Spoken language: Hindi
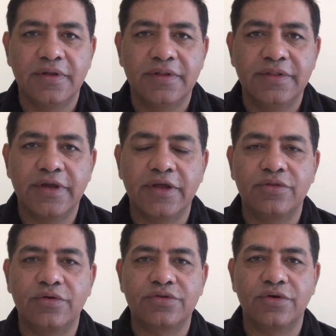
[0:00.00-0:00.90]
देखिए
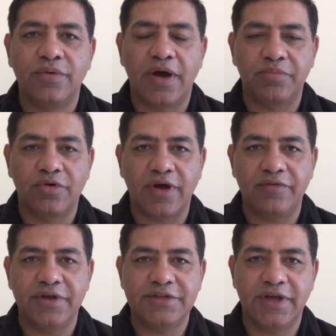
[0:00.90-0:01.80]
दोस्तों आपको
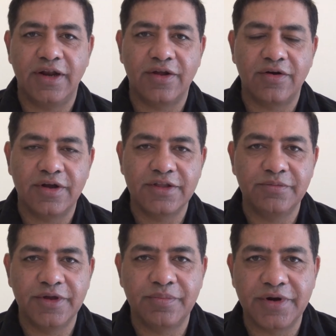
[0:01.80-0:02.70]
काफ़ी अच्छा लग रहा होगा जब
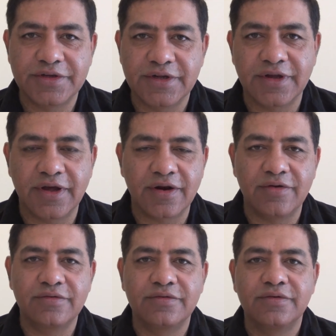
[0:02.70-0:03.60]
मैं प्रडिक्शन कर रहा
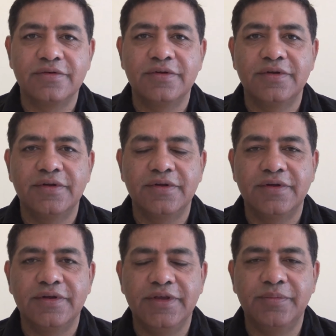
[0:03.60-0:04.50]
हूँ
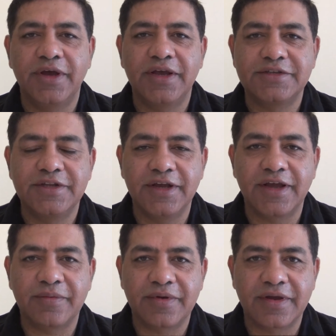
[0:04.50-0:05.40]
ये मैं इसलिए
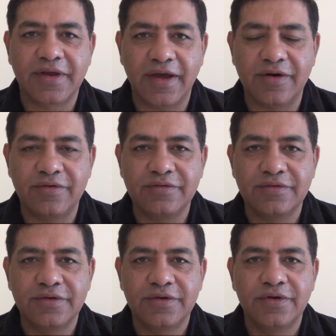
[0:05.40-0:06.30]
कह रहा हूँ
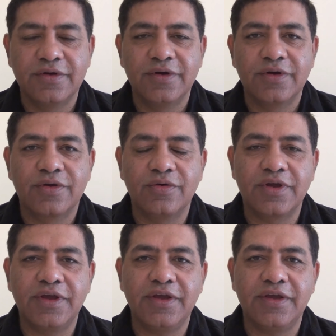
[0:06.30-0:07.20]

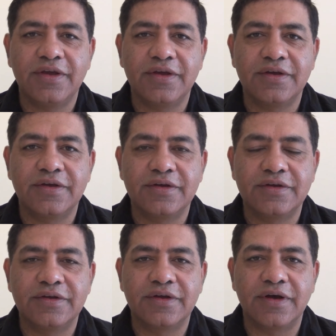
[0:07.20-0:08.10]
क्योंकि
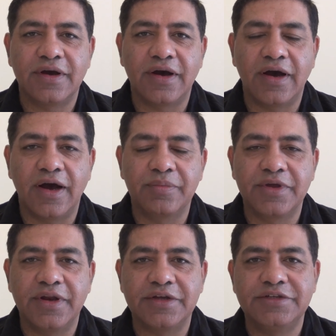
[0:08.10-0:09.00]

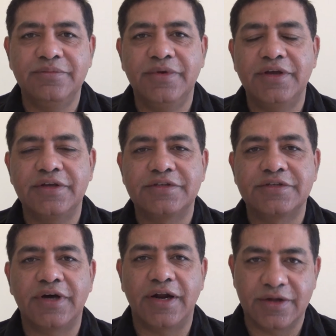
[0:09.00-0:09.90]
आपकी राशि में
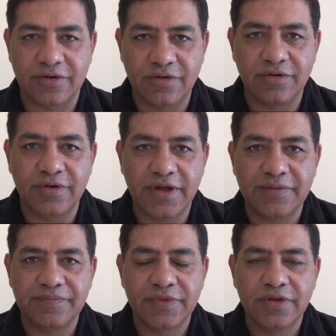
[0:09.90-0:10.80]
60 करोड़ लोग
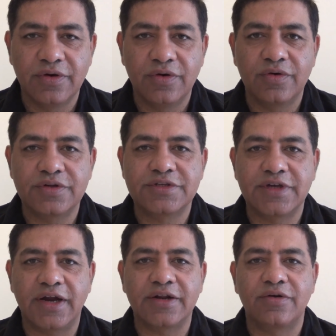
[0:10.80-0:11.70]
हैं और
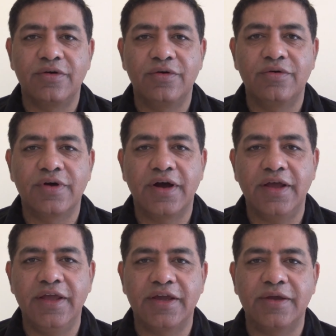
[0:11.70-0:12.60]
60 करोड़ लोगों
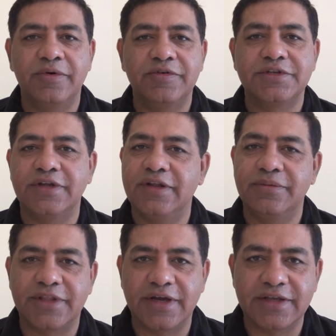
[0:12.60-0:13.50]
का एक ही भविष्य नहीं
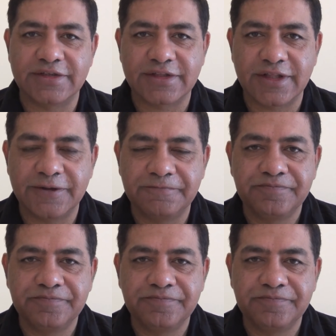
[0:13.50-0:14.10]
बताया जा सकता